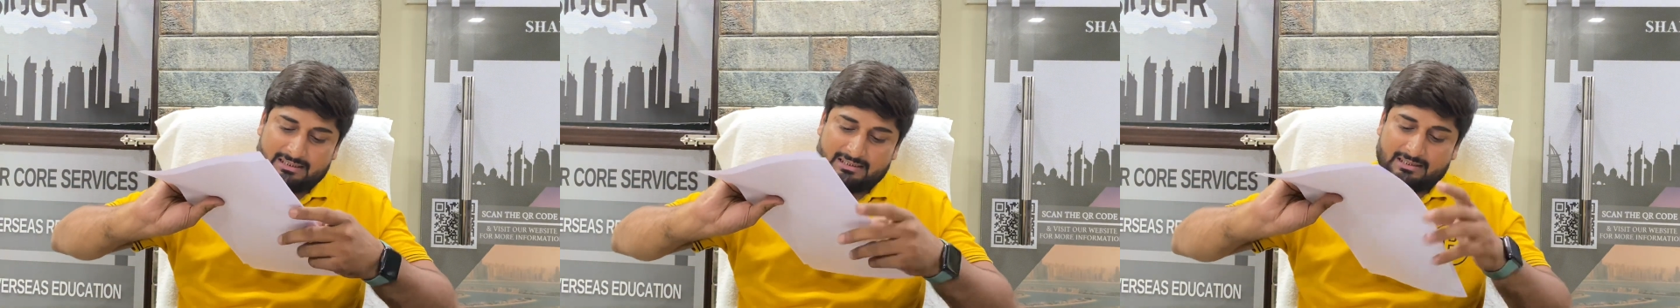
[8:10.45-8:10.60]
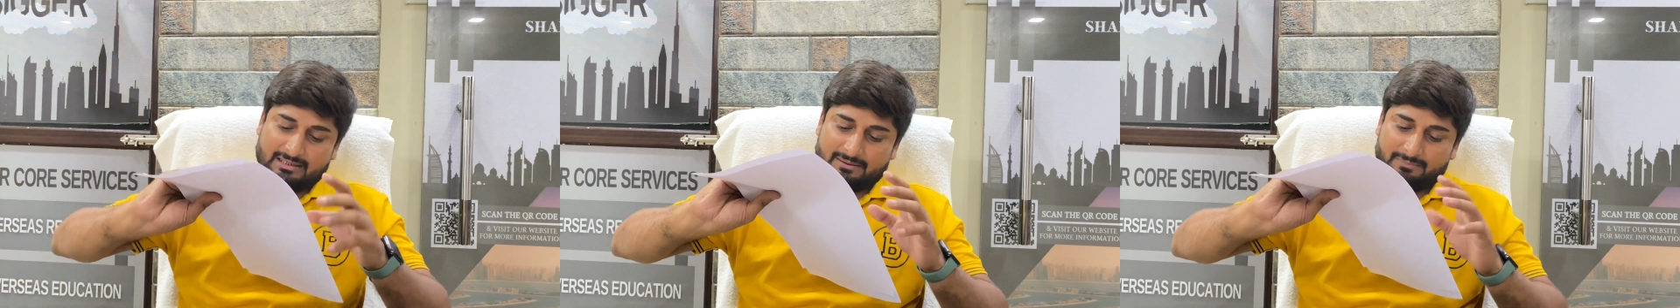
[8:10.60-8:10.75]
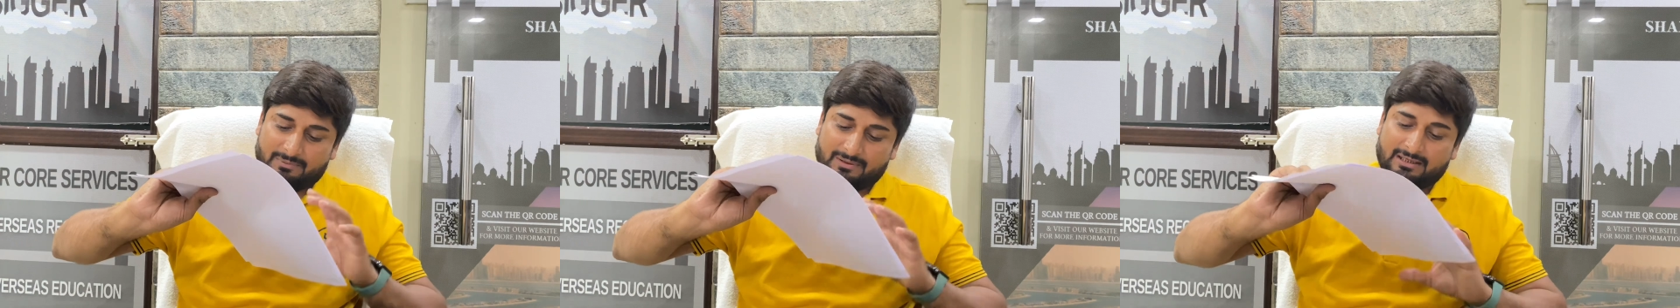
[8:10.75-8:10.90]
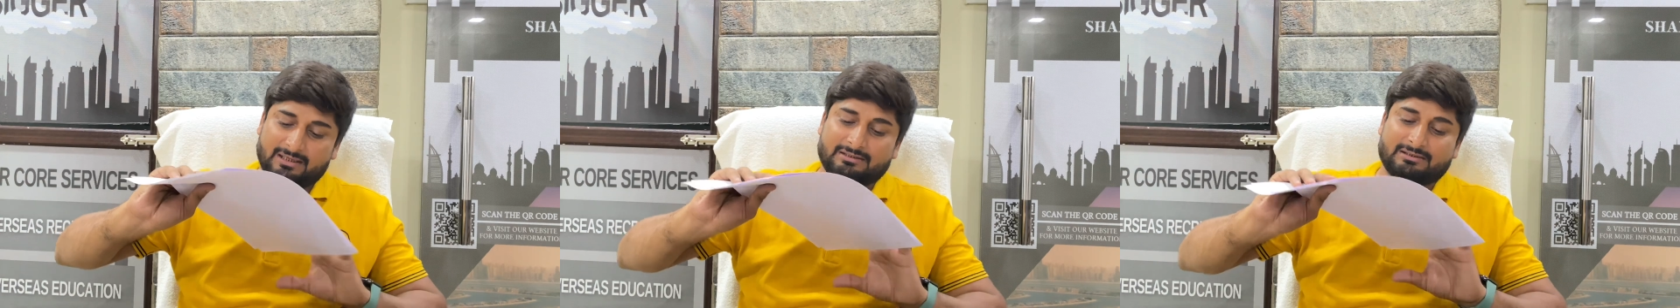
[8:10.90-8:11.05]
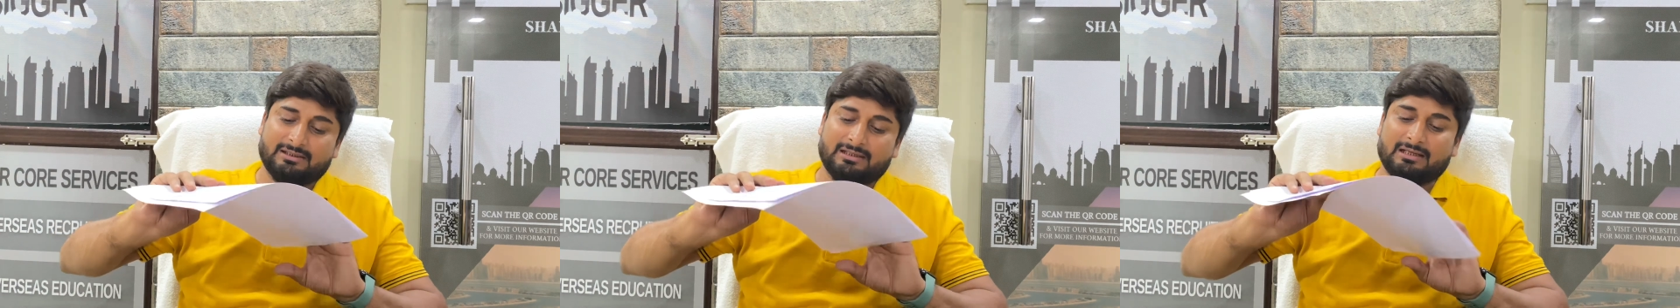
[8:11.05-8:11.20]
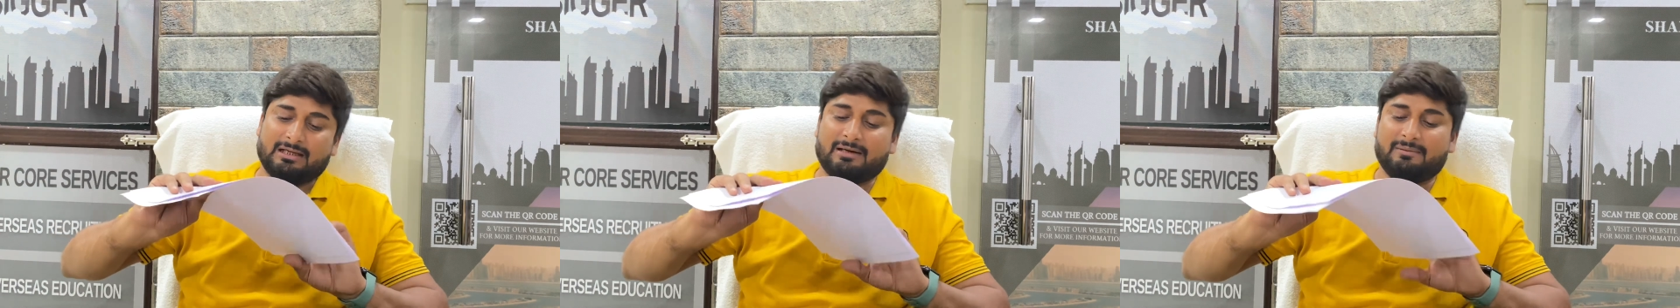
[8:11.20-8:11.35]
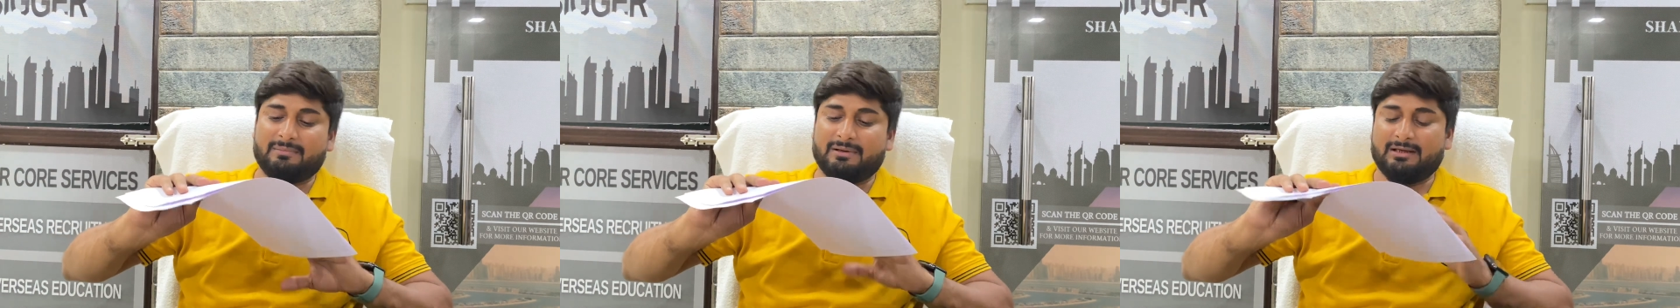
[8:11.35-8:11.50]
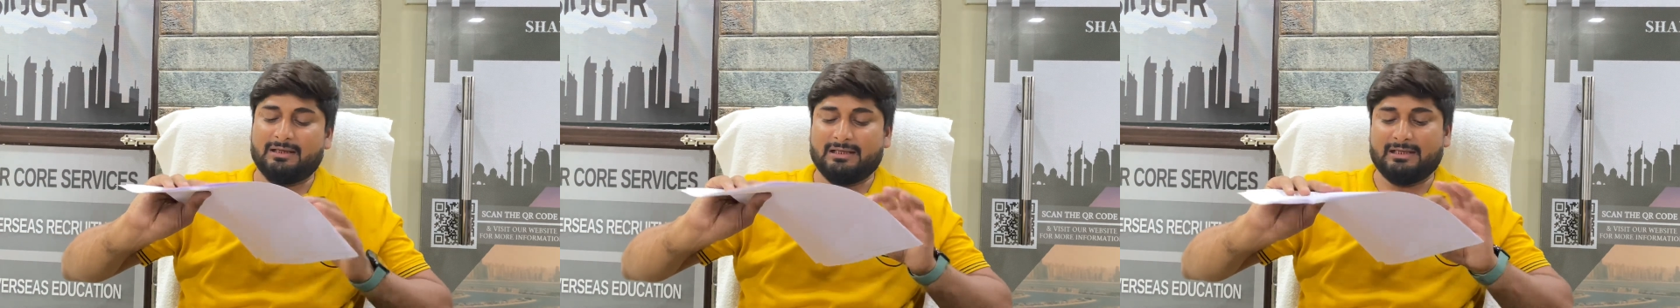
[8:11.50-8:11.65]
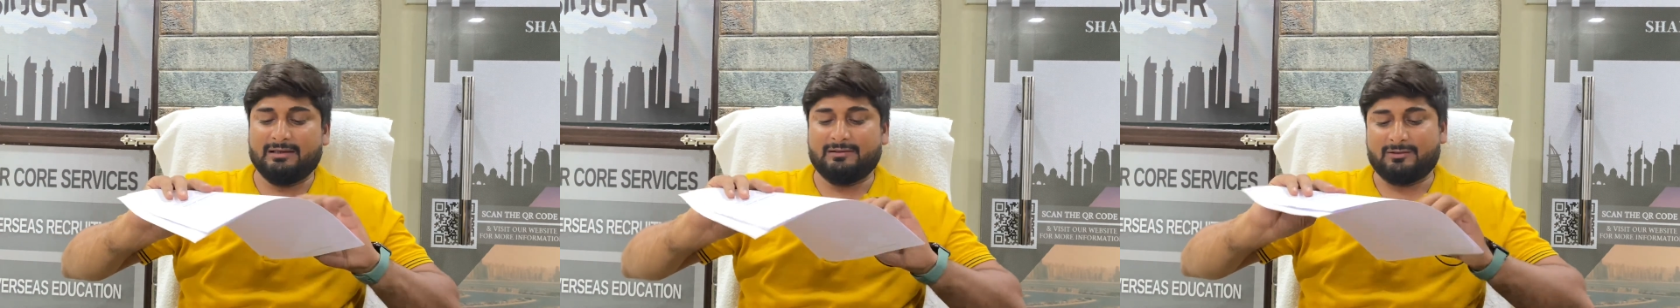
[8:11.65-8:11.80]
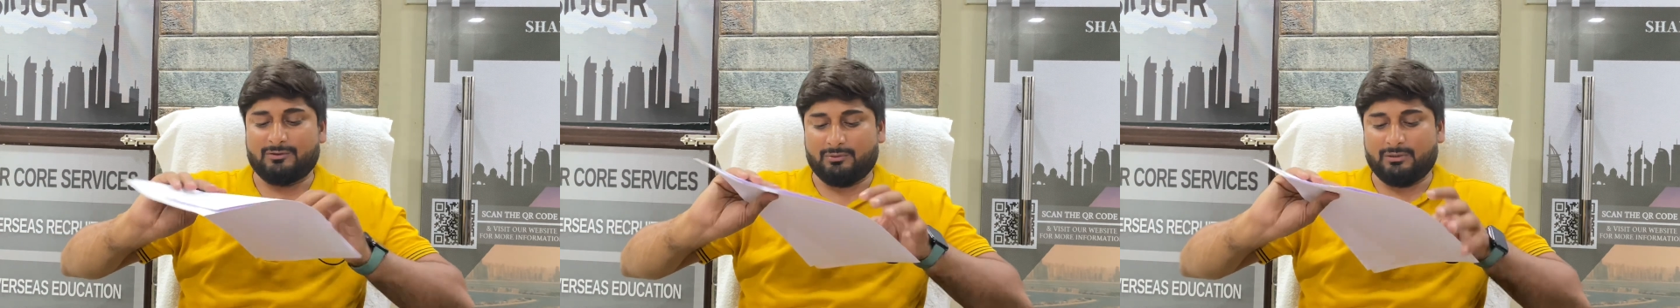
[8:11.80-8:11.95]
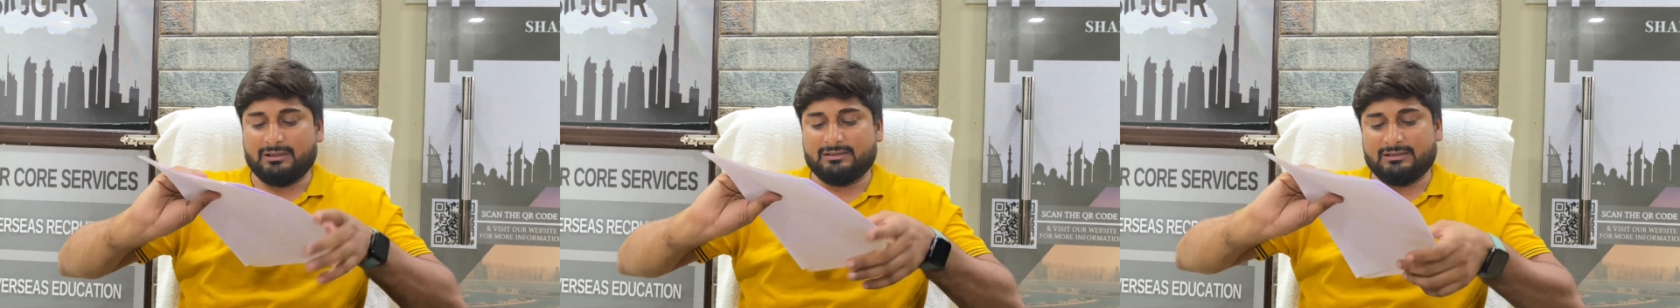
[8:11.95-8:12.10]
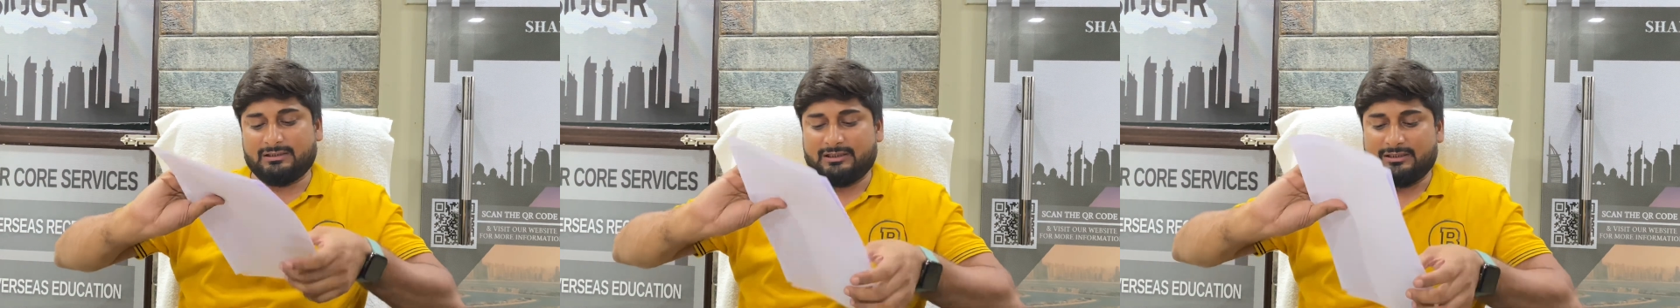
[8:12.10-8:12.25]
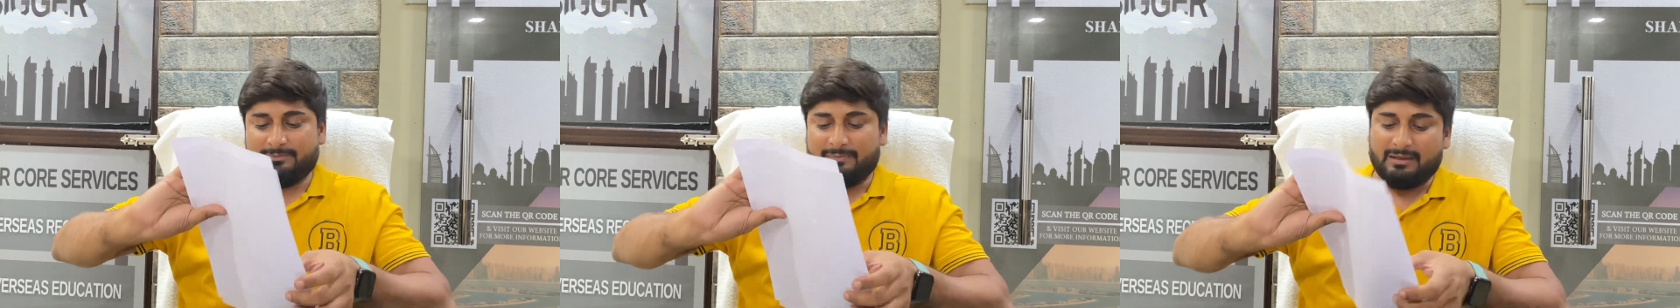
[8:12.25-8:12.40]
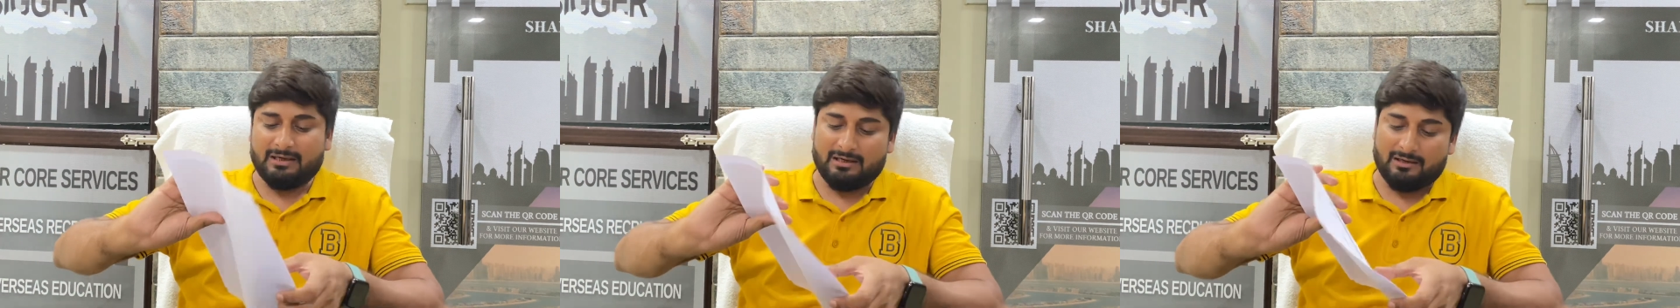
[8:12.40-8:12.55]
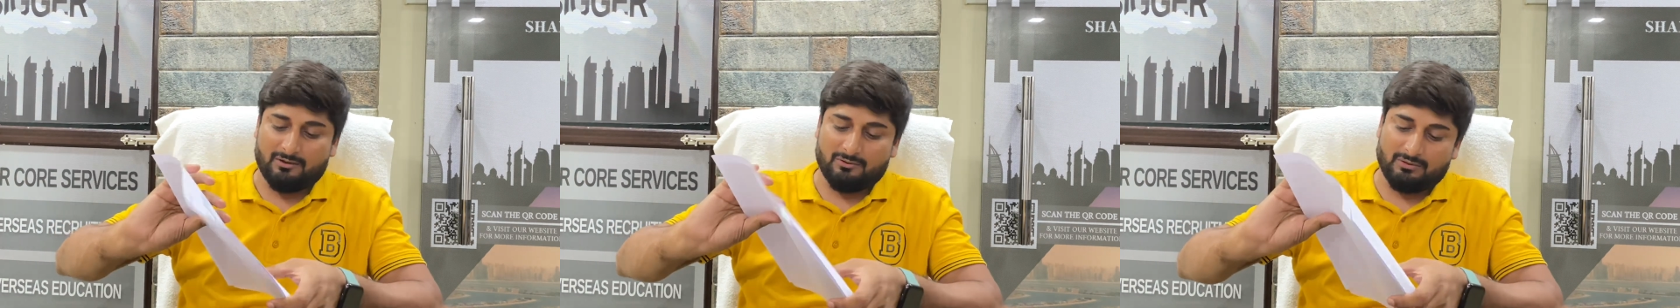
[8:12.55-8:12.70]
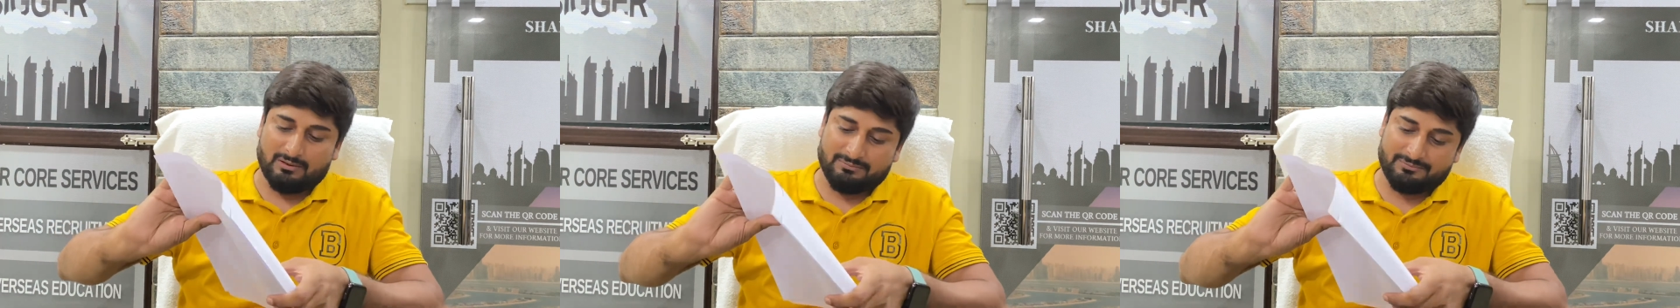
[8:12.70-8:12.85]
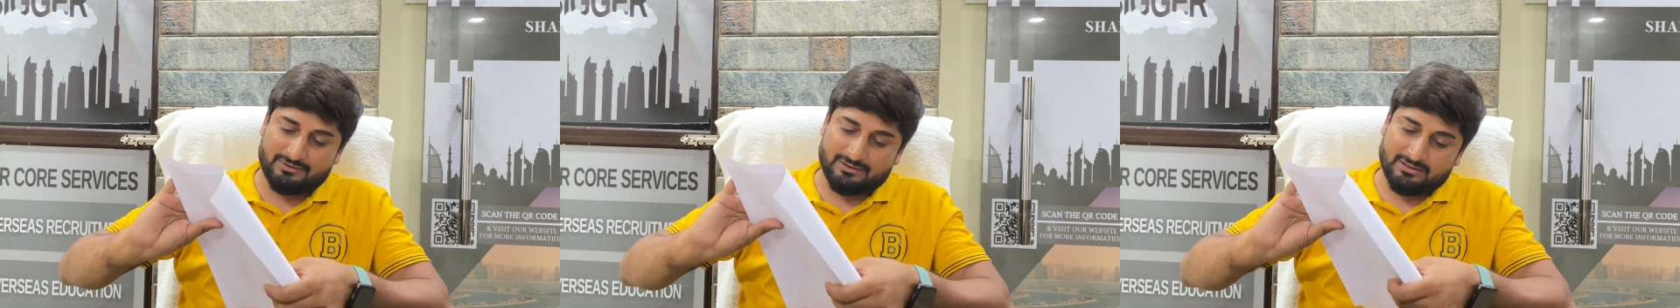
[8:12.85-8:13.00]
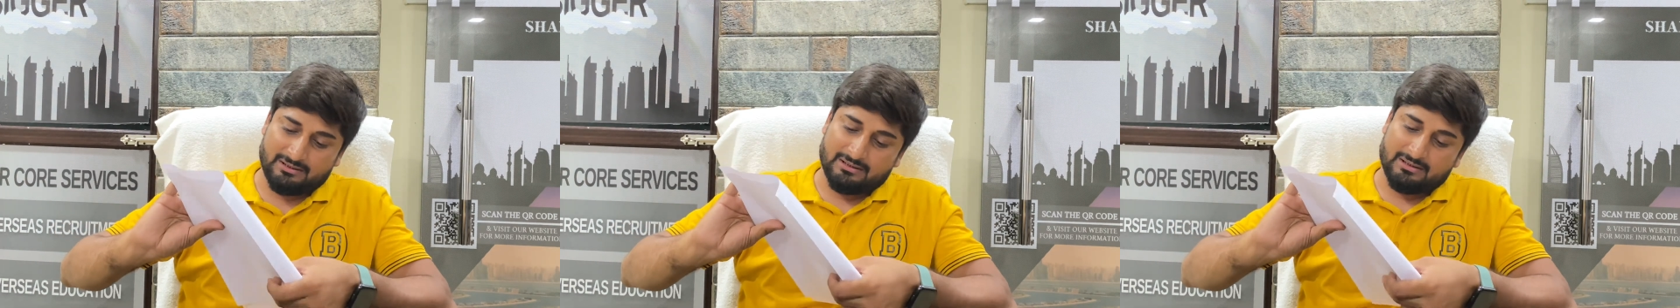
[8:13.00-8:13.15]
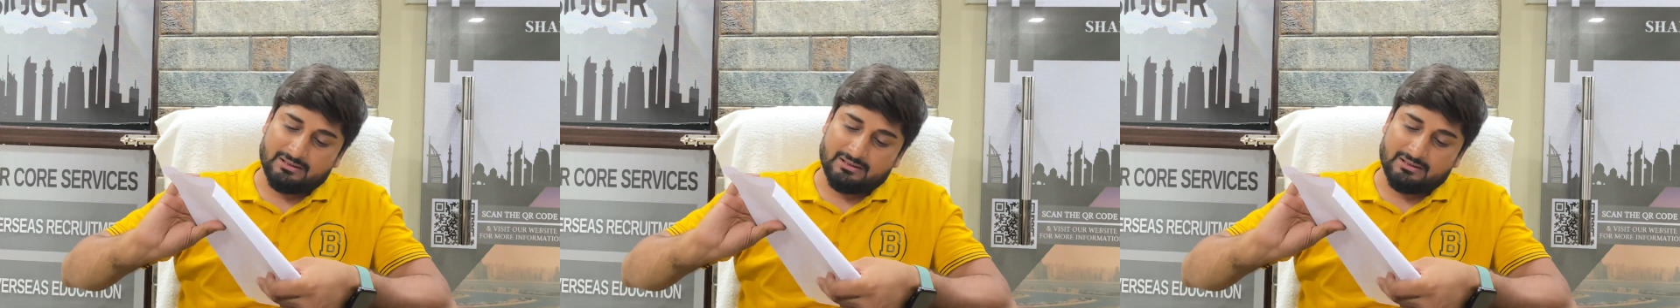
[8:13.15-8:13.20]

एप्लीकेशन का मैं ये थोड़ा सा छिपा रहा हूँ आपसे